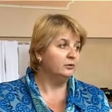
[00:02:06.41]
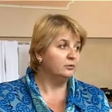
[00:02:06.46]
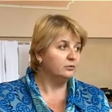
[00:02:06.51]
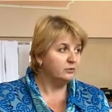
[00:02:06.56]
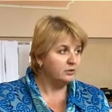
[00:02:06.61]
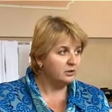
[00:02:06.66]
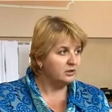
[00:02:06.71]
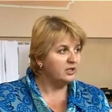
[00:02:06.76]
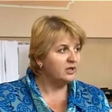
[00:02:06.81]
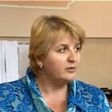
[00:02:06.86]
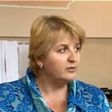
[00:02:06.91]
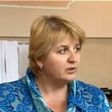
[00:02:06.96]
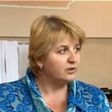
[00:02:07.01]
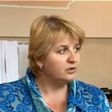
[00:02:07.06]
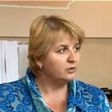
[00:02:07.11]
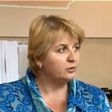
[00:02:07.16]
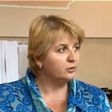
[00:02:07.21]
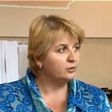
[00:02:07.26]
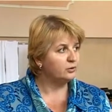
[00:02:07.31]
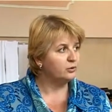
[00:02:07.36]
Но
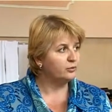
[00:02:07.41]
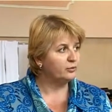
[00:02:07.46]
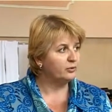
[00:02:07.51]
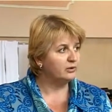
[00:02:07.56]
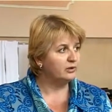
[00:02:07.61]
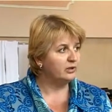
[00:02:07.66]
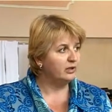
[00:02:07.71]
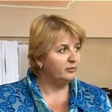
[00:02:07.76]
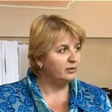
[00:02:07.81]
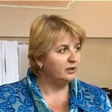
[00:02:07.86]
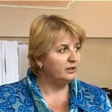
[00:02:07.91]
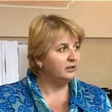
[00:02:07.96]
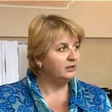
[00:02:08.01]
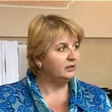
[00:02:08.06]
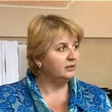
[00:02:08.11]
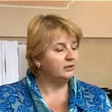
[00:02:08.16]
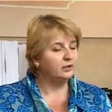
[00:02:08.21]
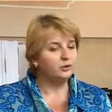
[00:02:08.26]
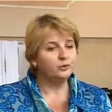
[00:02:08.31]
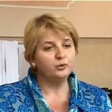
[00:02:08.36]
надеемся на то, что после
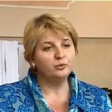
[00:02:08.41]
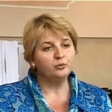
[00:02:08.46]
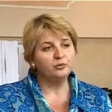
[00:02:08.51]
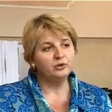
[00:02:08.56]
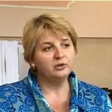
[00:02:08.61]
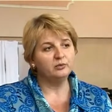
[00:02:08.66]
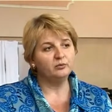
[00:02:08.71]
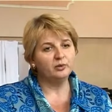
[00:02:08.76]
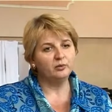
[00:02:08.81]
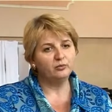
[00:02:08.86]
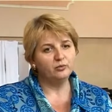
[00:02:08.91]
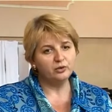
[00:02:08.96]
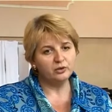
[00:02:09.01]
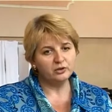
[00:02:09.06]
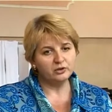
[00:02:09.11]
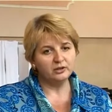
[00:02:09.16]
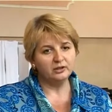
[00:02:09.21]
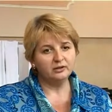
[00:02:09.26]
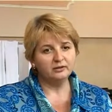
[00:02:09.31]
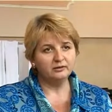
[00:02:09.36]
обеда народу будет
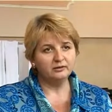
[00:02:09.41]
побольше.